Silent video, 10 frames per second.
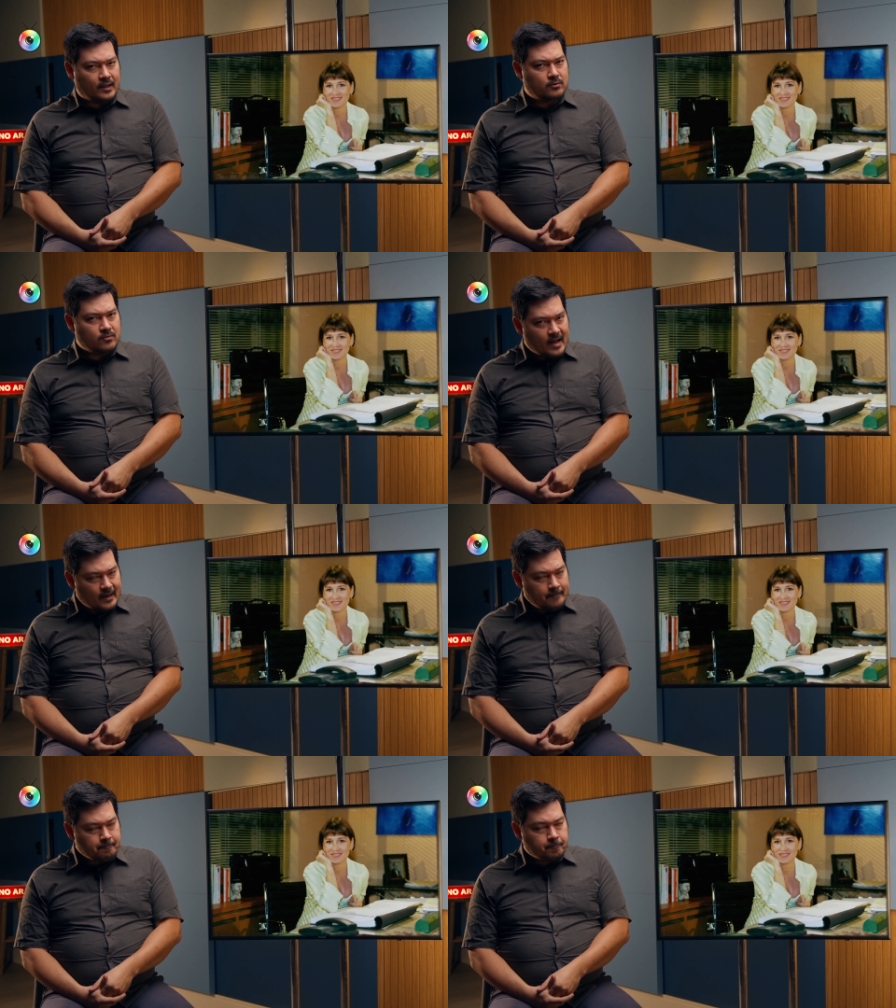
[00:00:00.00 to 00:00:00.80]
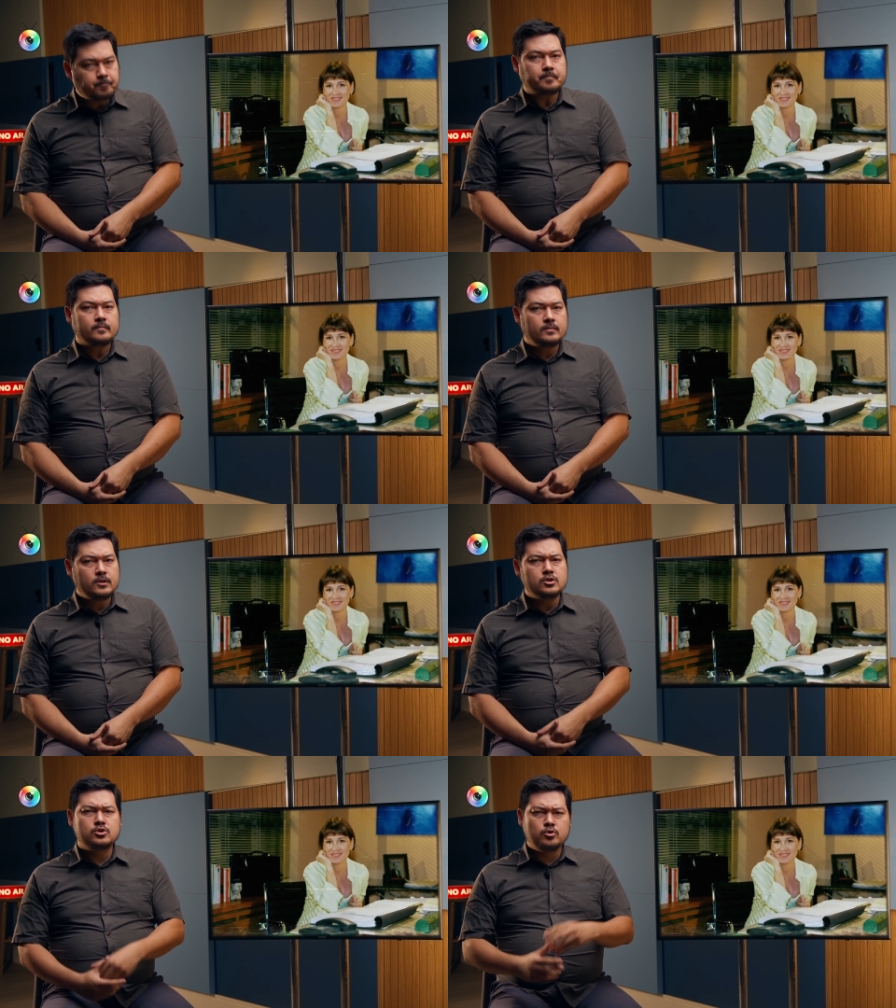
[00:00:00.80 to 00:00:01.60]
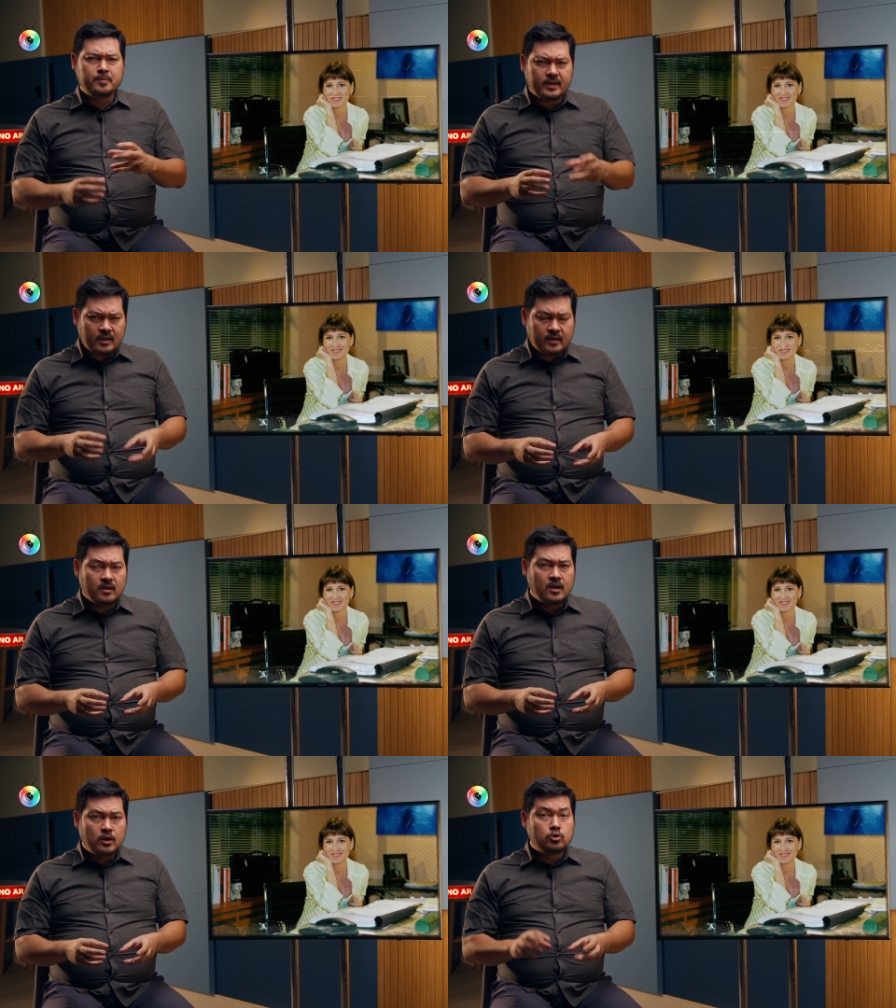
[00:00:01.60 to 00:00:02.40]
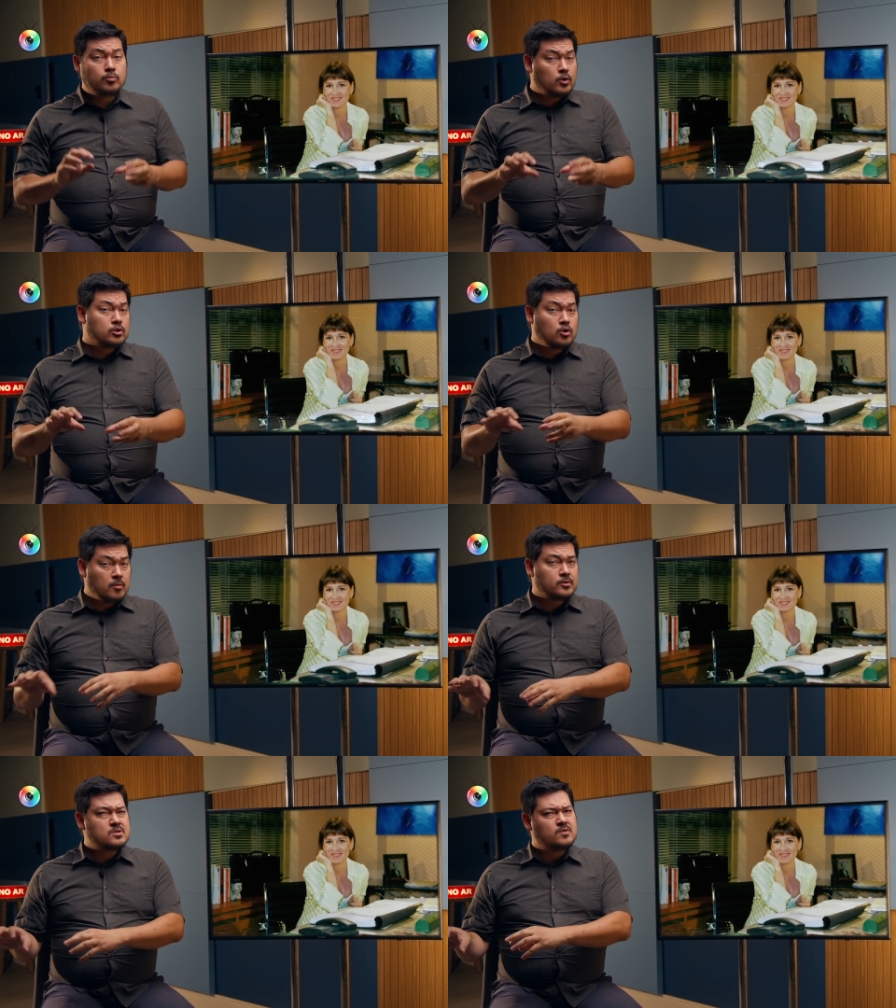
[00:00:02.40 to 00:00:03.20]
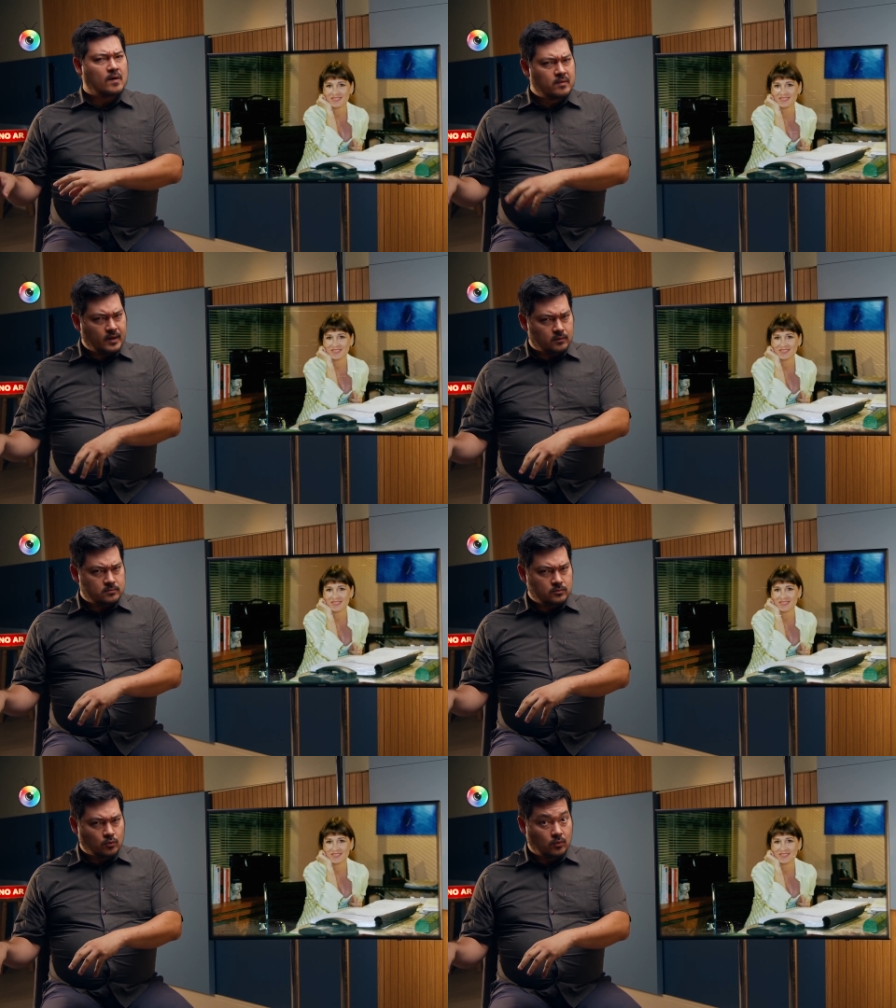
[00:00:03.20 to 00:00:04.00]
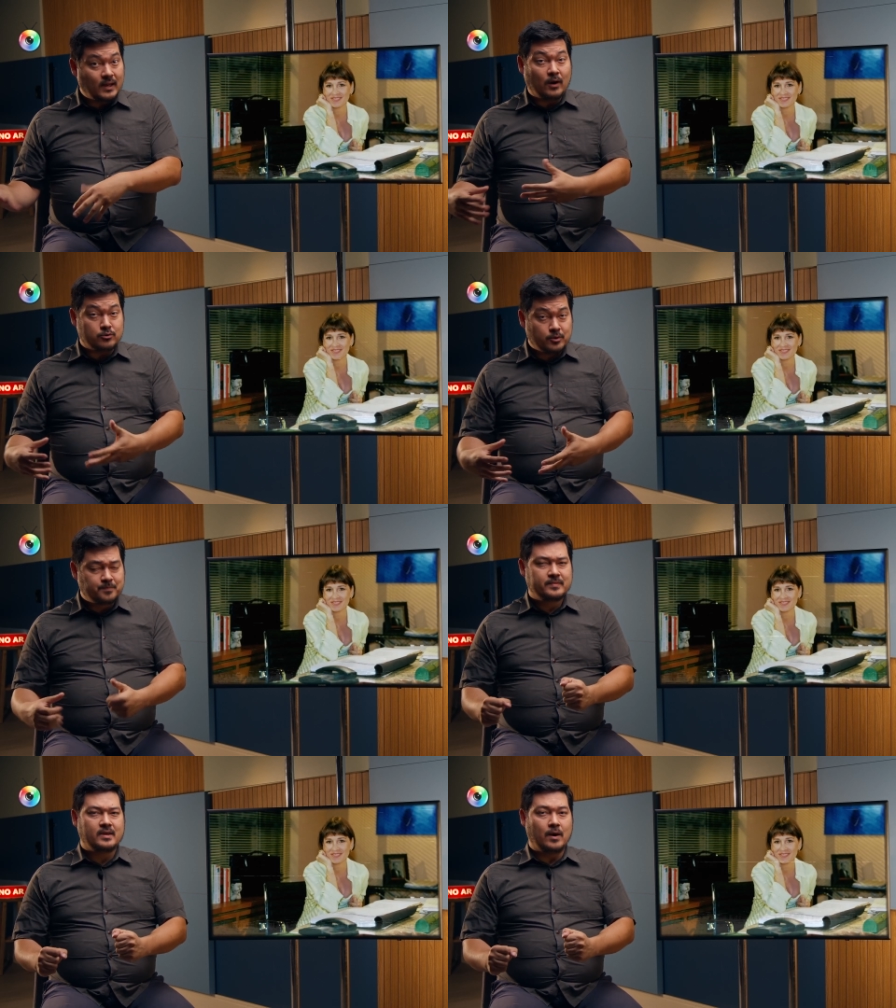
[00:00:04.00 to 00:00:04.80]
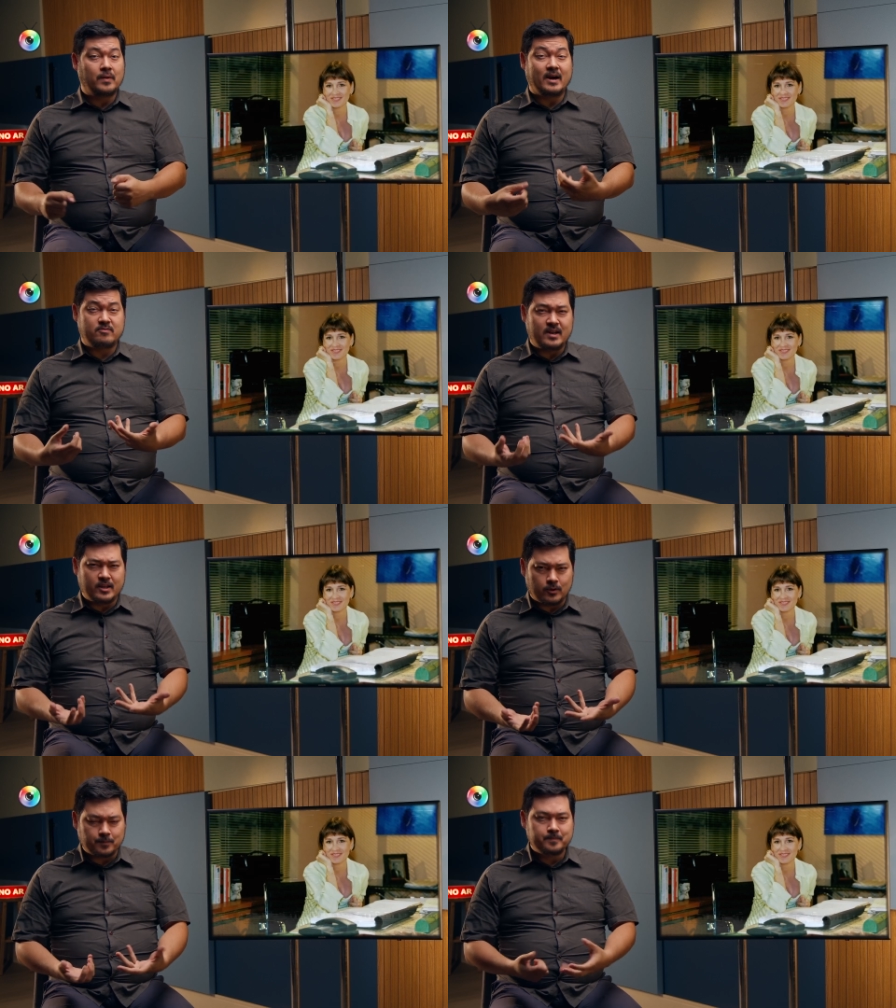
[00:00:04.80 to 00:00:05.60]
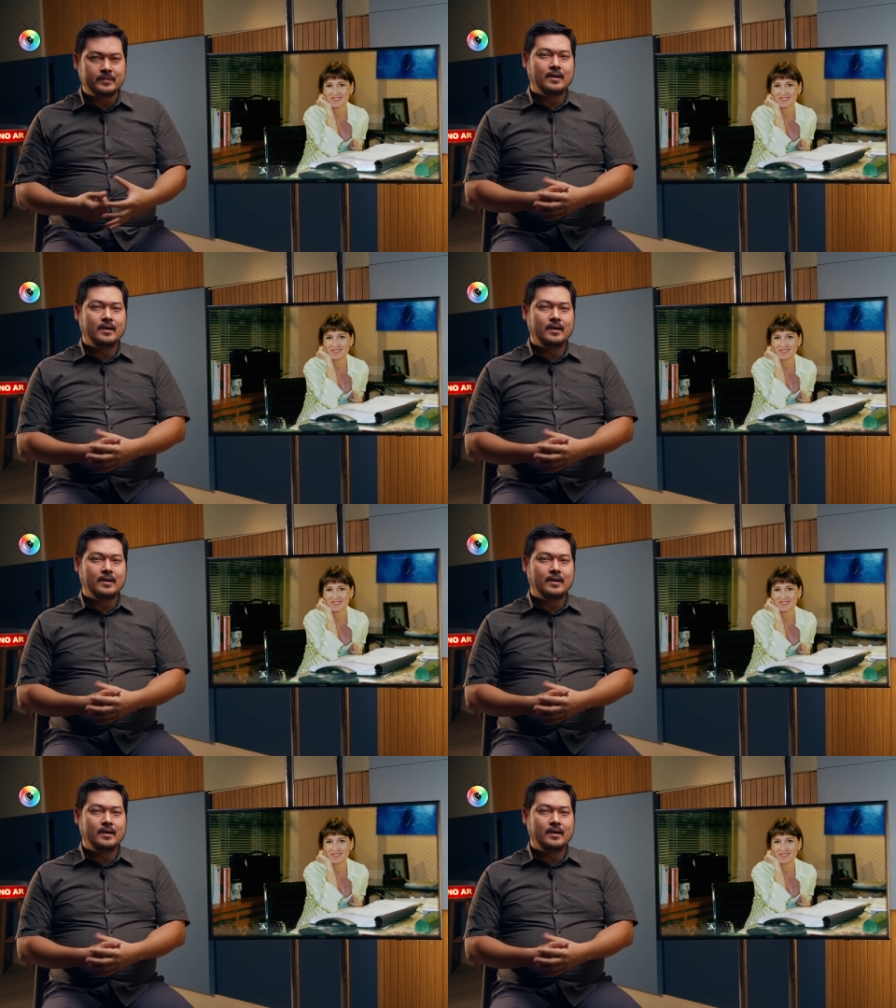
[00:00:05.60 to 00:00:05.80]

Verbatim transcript: do Vale, sobrinha do mordomo dos Falcão, o Cláudio, que é o Carvalhinho.